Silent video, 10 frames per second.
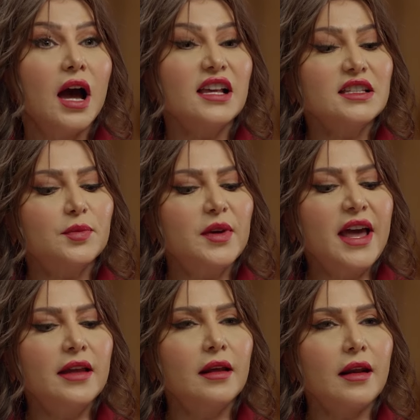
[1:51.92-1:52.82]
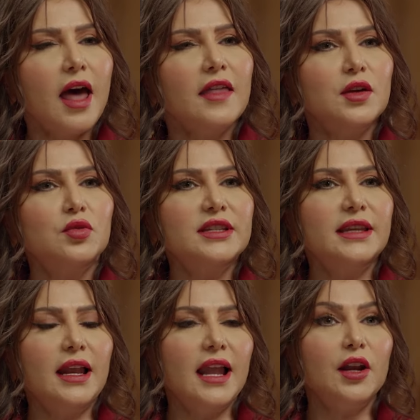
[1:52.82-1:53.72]
غصب عن الراضي
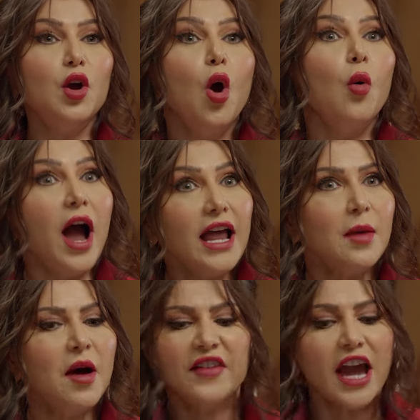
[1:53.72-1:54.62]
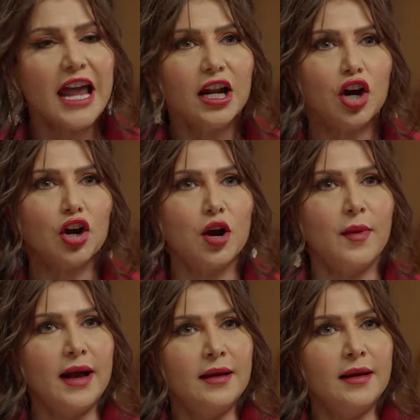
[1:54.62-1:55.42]
والزعلان وأعلى ما في خالك اركبه